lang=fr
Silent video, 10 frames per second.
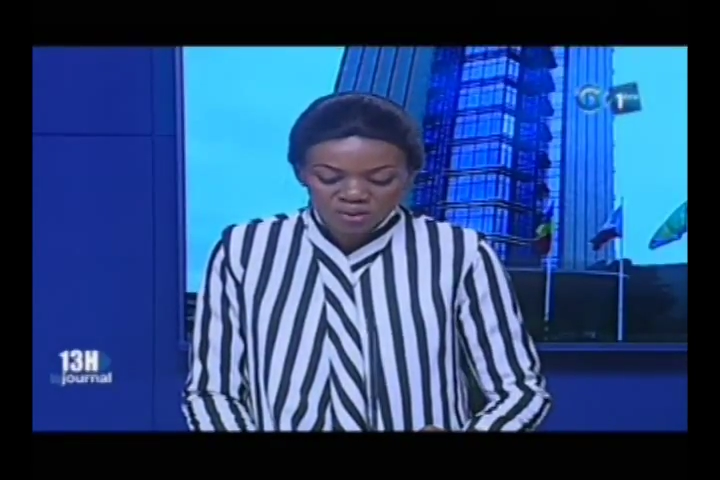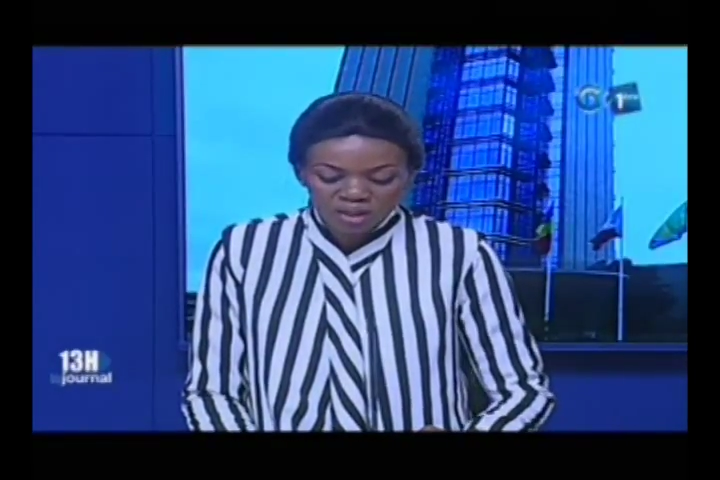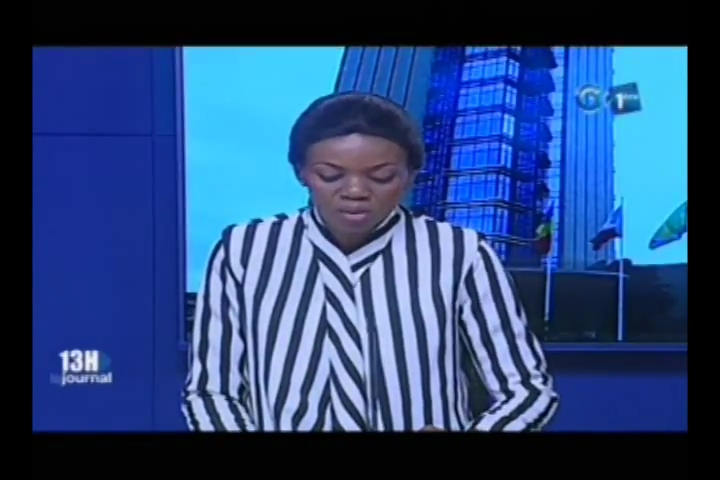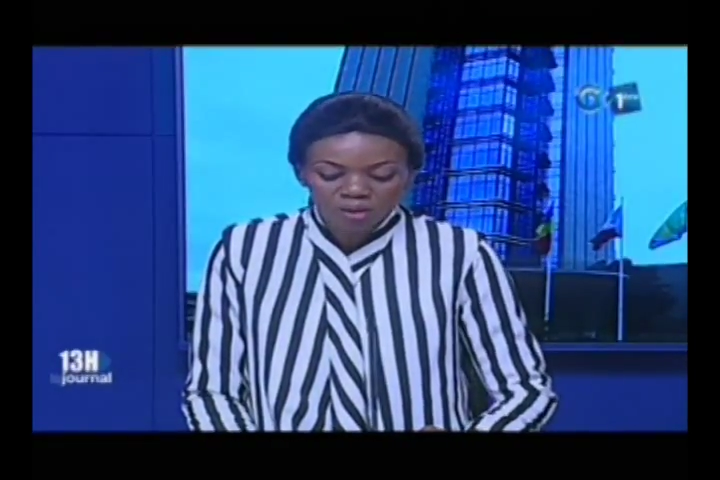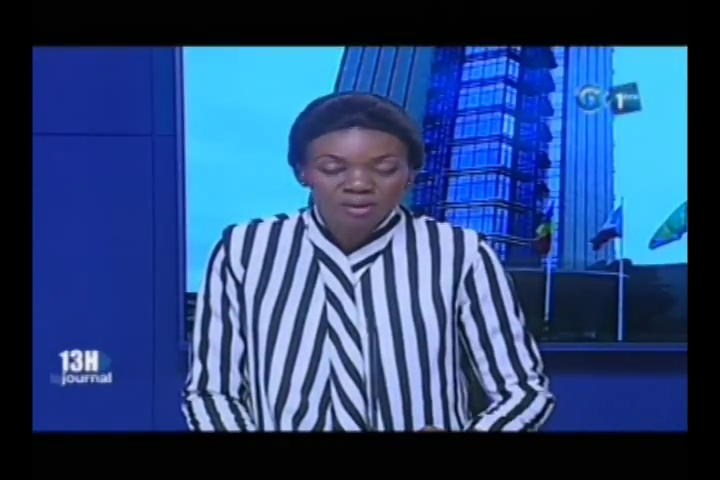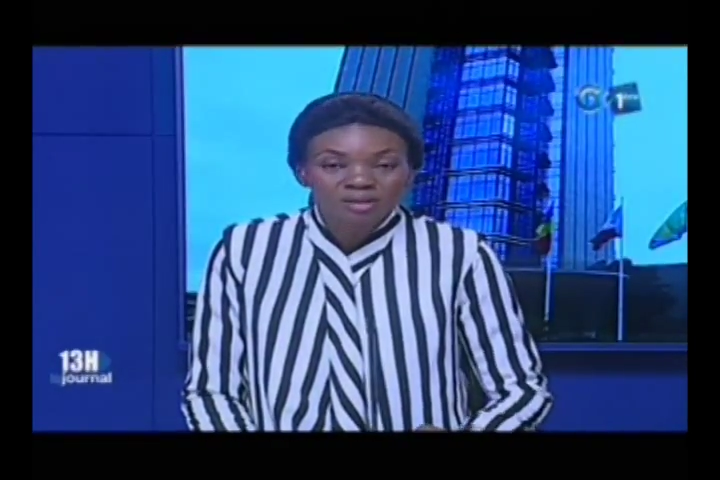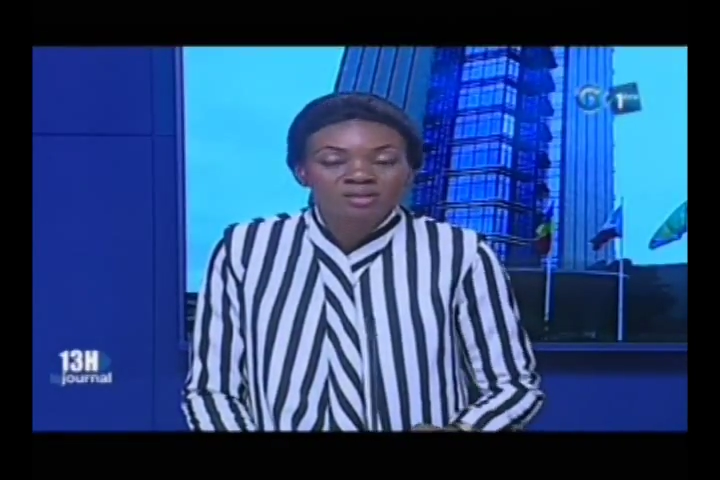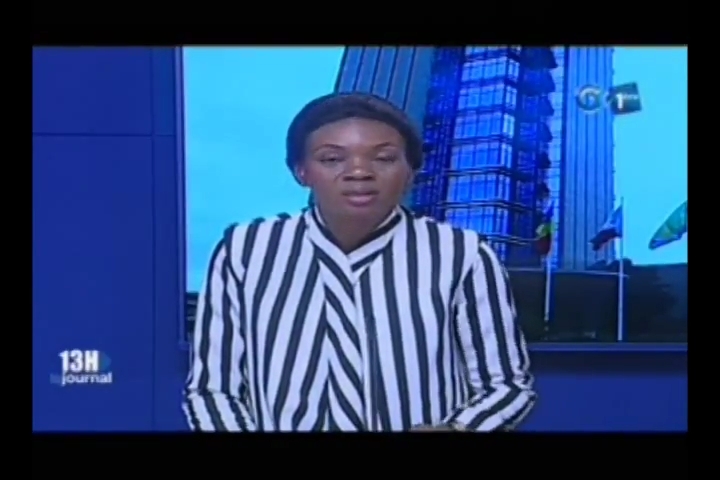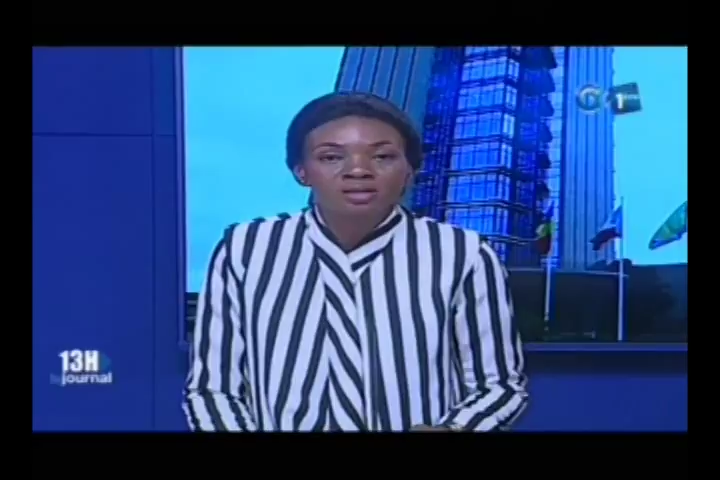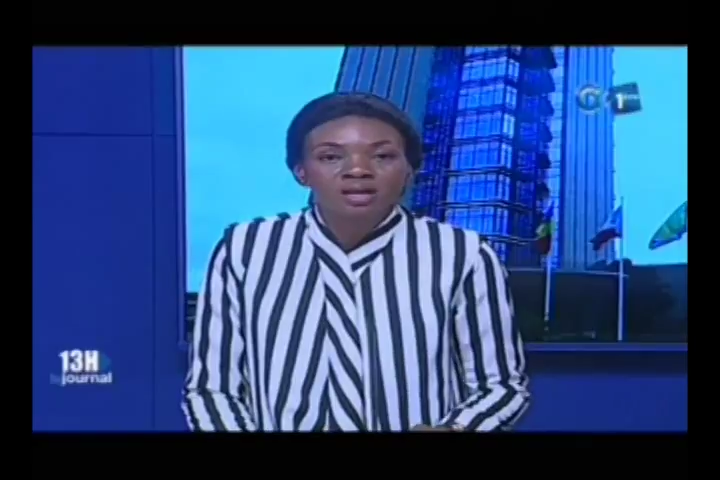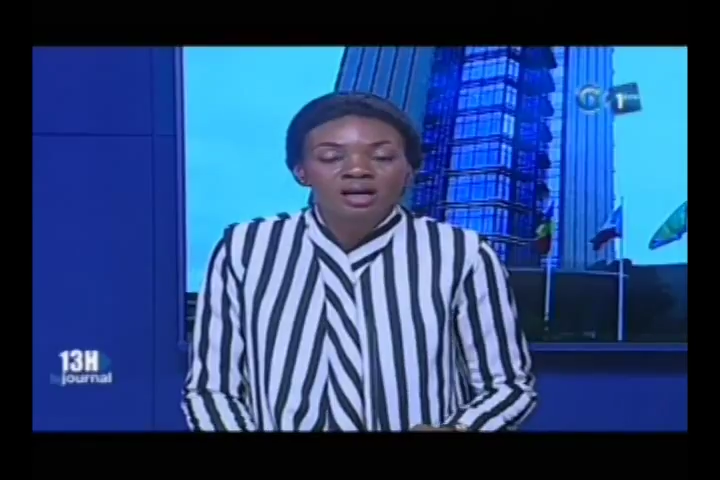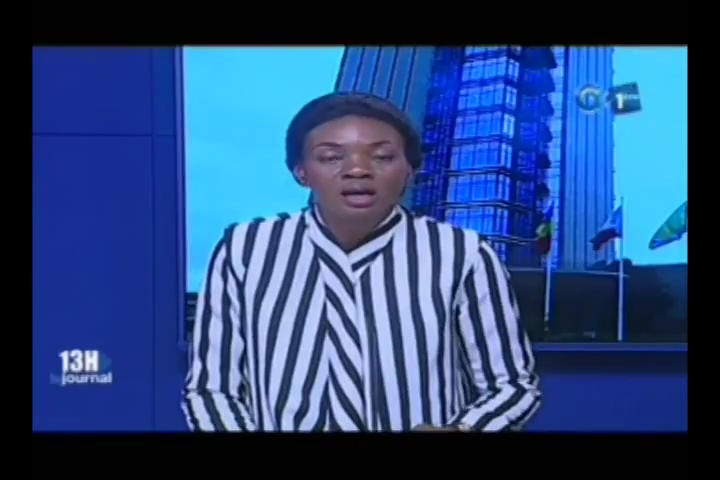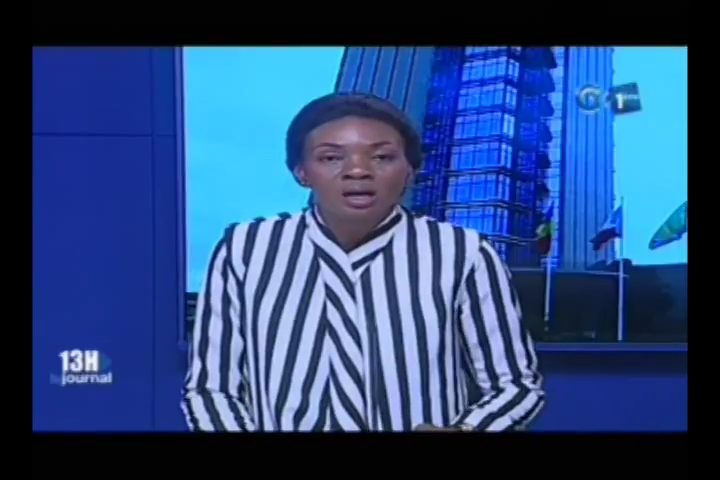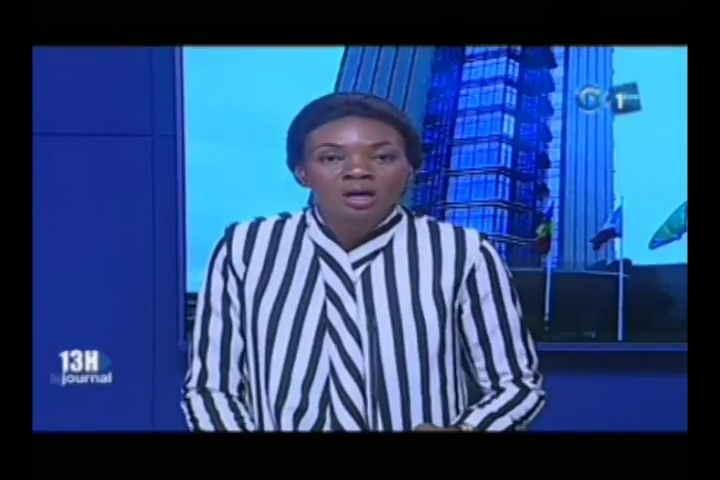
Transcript: de la Banque des États